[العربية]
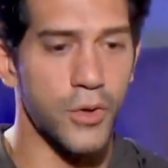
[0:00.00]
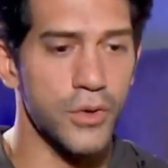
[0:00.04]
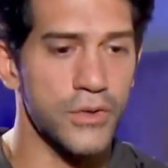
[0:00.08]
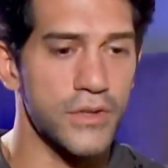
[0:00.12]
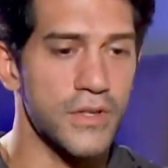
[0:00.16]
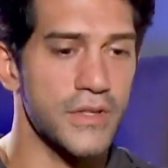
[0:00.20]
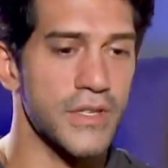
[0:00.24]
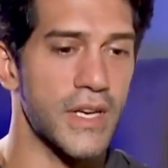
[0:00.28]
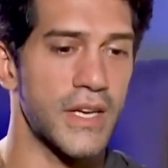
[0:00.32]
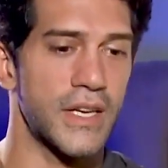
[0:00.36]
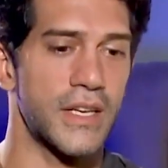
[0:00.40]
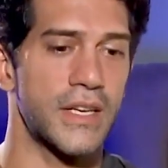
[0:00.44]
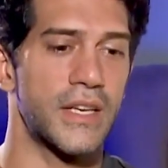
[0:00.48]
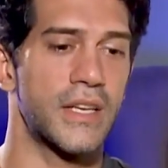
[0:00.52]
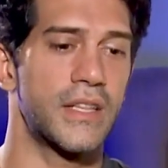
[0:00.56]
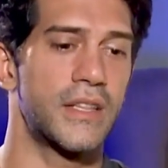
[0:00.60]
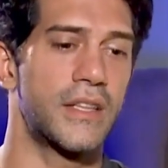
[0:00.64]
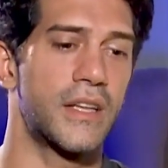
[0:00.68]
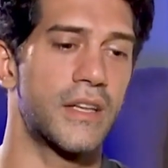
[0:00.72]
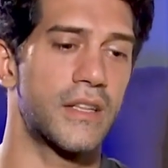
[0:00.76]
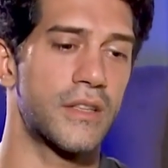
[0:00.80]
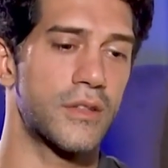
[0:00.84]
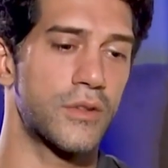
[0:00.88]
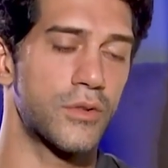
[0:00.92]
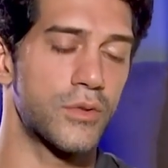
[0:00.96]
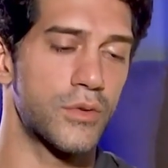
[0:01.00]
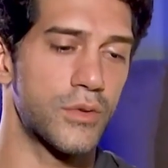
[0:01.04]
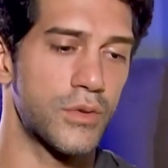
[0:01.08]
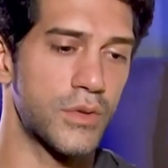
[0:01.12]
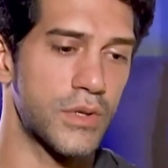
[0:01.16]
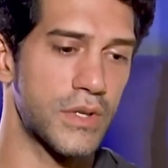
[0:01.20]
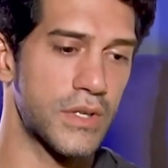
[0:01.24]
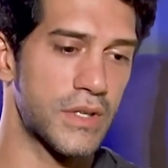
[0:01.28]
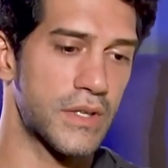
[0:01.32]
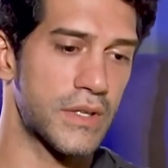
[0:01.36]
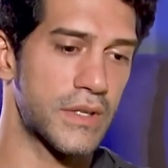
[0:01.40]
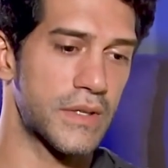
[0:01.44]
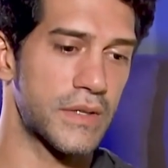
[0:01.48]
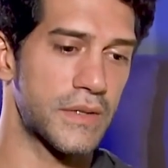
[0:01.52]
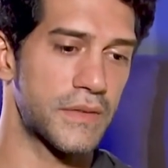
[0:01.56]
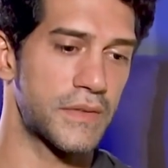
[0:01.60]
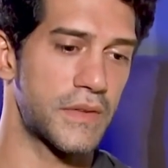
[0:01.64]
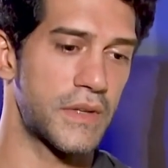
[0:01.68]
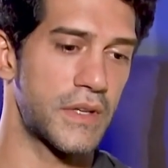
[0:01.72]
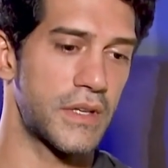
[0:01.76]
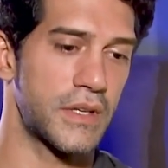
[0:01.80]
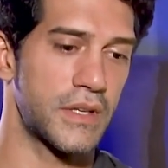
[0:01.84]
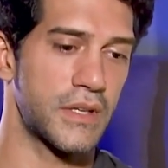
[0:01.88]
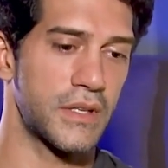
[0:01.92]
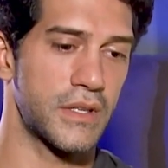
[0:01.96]
كنت سعيد جدا انه
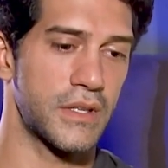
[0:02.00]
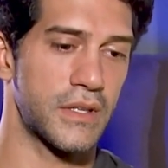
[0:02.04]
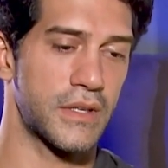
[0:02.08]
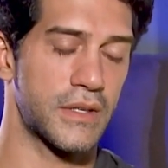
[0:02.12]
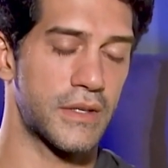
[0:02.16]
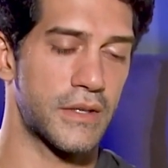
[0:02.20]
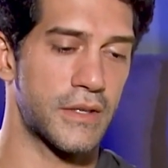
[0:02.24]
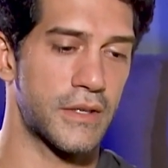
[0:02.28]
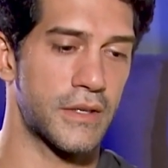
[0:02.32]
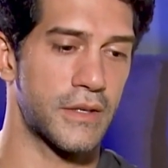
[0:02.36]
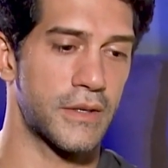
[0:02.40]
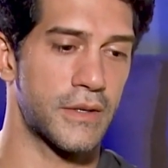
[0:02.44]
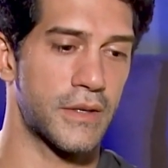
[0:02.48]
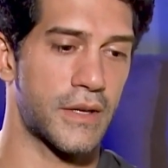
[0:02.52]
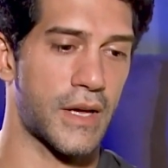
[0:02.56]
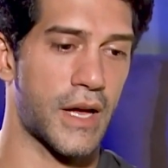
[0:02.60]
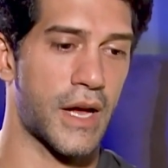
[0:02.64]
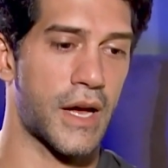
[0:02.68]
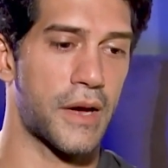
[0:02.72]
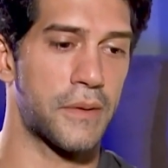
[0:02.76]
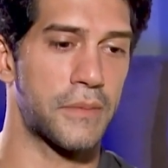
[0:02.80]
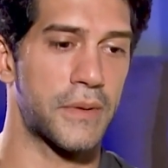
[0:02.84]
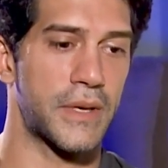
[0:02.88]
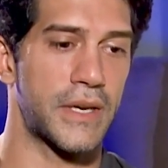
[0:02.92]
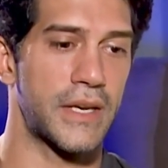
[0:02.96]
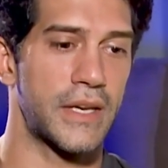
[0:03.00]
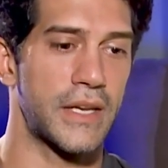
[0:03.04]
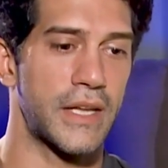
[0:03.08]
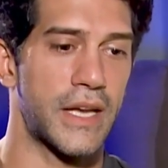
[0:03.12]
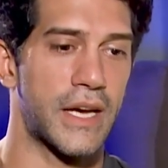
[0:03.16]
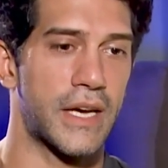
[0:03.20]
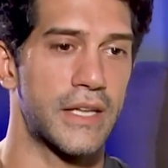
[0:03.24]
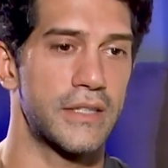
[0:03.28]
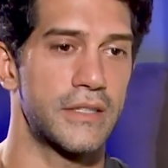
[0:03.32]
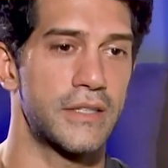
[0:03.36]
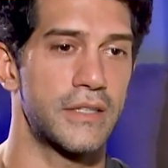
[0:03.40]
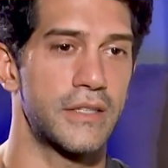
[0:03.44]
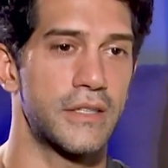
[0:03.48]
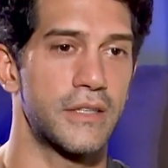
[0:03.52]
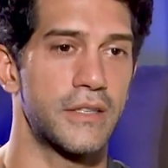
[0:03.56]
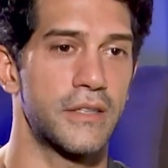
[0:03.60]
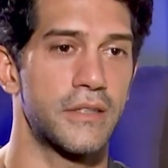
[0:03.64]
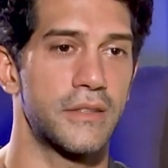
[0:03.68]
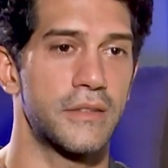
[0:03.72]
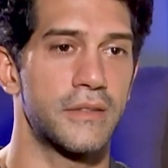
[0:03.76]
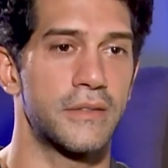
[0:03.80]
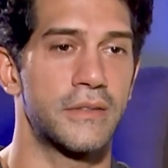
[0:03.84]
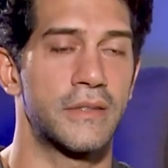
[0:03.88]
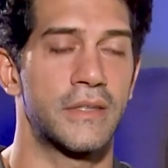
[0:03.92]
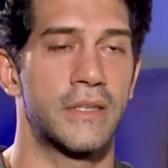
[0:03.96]
في عمل
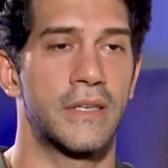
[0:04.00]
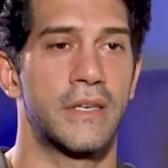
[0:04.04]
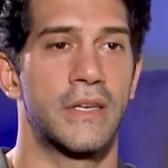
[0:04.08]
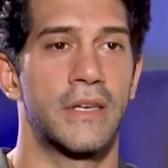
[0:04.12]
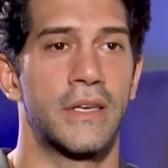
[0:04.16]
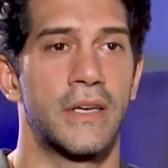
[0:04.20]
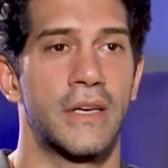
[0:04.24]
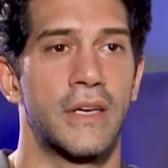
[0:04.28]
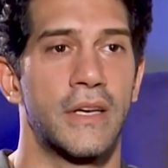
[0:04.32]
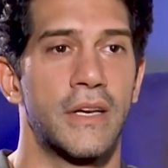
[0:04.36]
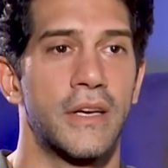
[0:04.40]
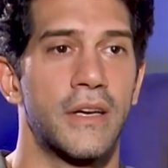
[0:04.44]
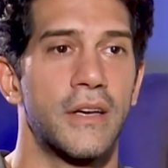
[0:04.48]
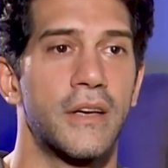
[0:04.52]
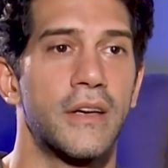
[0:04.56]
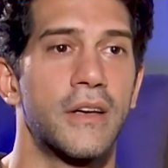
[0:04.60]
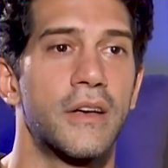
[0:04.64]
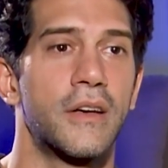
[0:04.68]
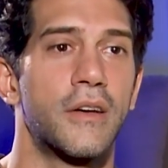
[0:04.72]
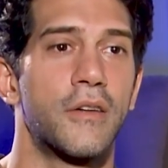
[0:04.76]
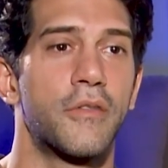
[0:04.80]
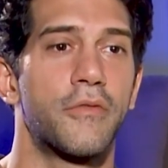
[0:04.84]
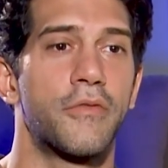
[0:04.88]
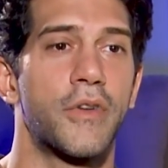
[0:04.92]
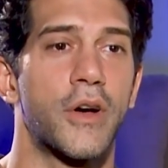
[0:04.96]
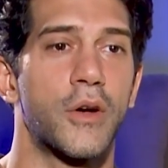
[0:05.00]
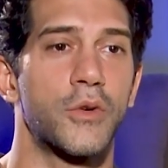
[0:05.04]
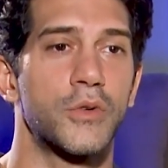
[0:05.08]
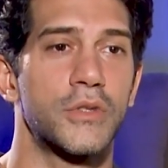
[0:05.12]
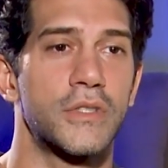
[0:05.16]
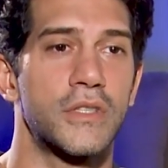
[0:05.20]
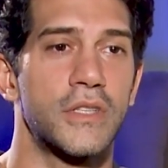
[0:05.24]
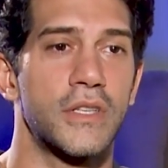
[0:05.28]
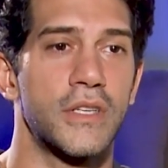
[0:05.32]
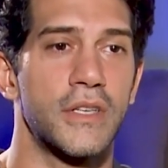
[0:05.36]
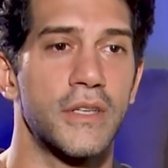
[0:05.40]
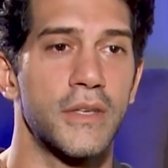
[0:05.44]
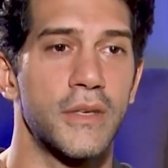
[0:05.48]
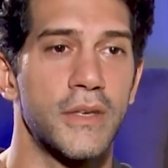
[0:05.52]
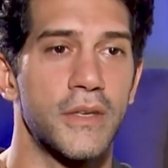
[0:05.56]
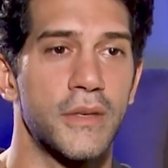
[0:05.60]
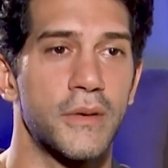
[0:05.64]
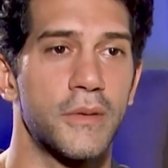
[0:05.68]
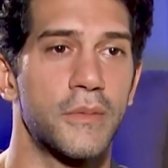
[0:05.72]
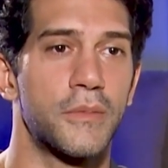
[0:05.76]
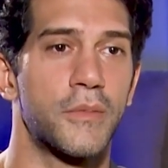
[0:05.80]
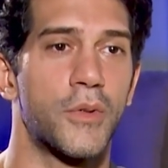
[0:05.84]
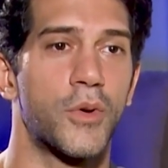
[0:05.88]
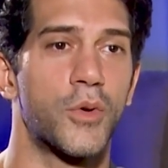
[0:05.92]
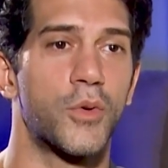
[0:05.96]
يعني آه، فاوستي
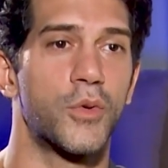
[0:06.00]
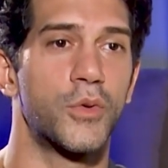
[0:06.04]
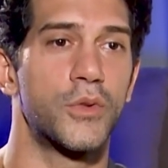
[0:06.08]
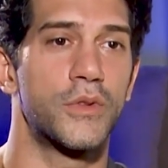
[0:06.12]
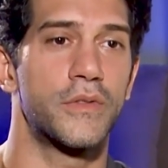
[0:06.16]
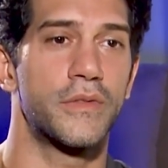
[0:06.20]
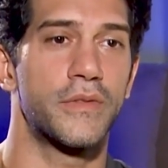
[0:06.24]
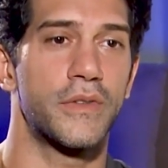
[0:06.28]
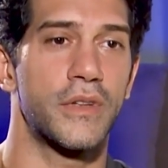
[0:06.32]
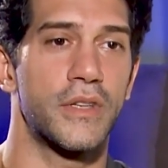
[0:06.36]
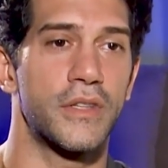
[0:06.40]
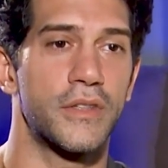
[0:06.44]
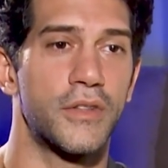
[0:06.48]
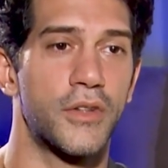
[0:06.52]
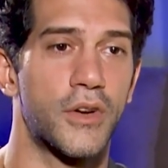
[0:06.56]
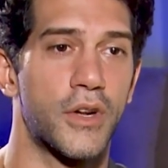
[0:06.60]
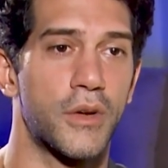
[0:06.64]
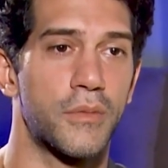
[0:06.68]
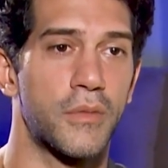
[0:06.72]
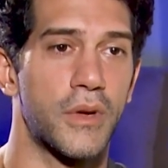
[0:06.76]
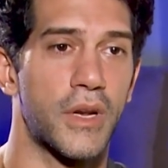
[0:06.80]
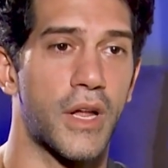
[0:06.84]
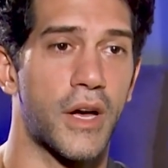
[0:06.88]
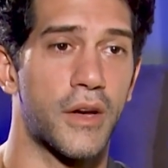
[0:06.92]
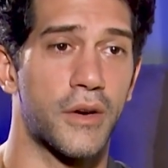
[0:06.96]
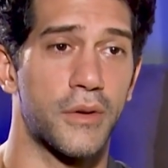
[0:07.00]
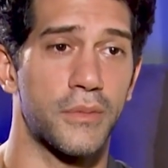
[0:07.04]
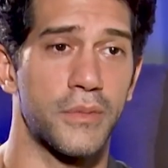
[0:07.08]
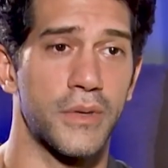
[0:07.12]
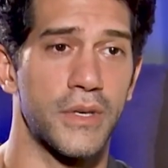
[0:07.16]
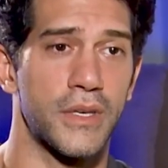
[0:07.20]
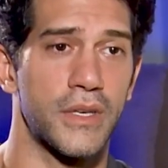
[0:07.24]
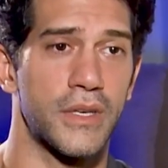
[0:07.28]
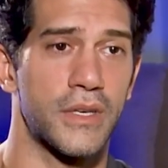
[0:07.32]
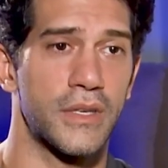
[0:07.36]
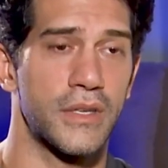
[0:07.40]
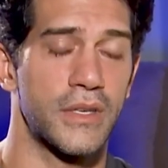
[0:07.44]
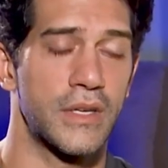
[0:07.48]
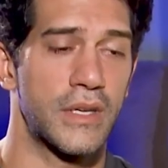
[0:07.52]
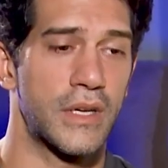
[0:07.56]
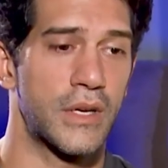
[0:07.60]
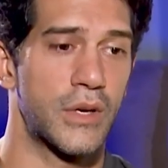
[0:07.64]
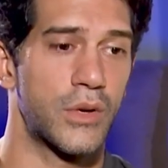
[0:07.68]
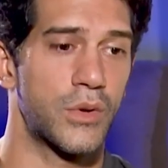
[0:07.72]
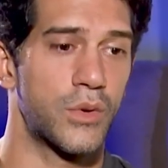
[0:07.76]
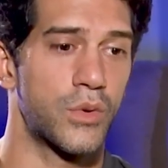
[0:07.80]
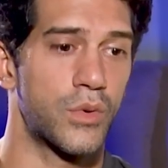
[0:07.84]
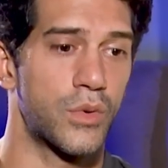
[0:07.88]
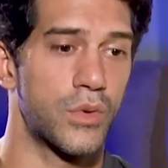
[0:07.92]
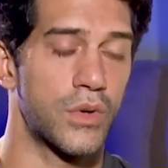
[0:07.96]
آه، موجود في الدراما العربية
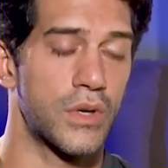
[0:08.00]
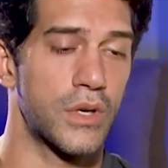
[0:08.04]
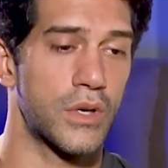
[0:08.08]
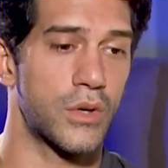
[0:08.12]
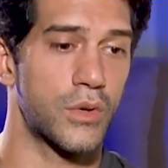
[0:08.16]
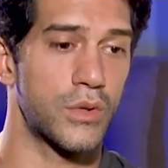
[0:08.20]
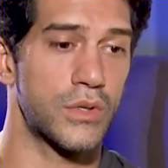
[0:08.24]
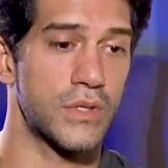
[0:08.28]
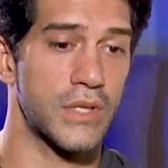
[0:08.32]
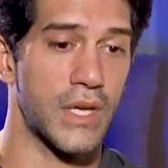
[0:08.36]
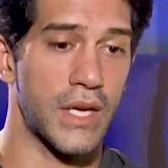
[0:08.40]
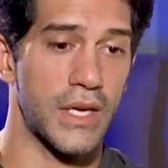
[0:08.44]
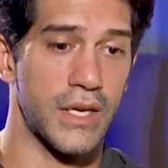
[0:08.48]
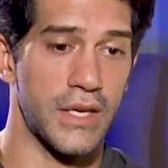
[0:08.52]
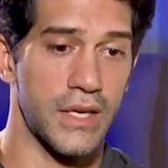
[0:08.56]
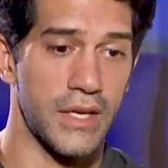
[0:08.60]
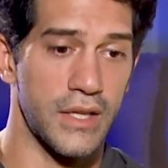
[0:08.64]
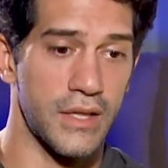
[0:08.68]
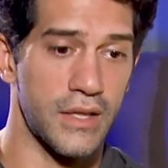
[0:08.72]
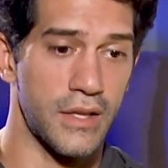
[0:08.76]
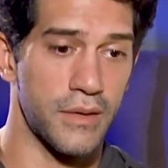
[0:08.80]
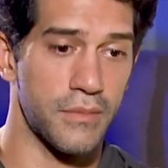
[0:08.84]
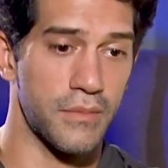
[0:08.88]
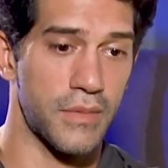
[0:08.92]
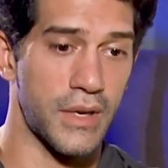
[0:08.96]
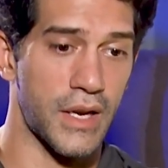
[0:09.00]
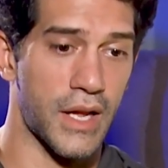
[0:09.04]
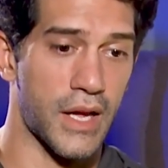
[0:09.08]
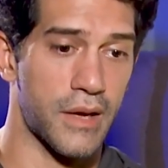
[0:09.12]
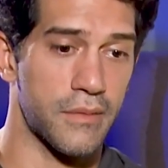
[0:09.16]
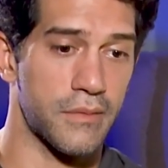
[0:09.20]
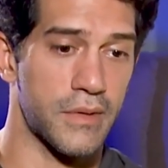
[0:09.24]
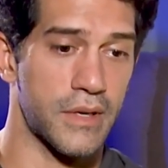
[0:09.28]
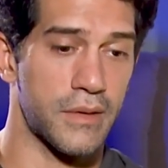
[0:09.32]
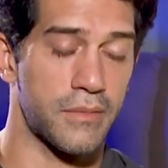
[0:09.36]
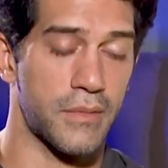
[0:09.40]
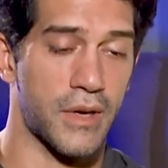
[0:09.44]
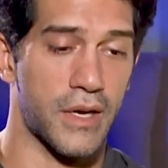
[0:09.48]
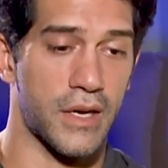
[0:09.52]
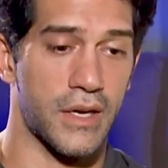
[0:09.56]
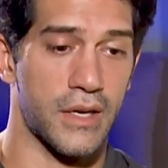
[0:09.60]
وكنت سعيد جدا بالعمل مع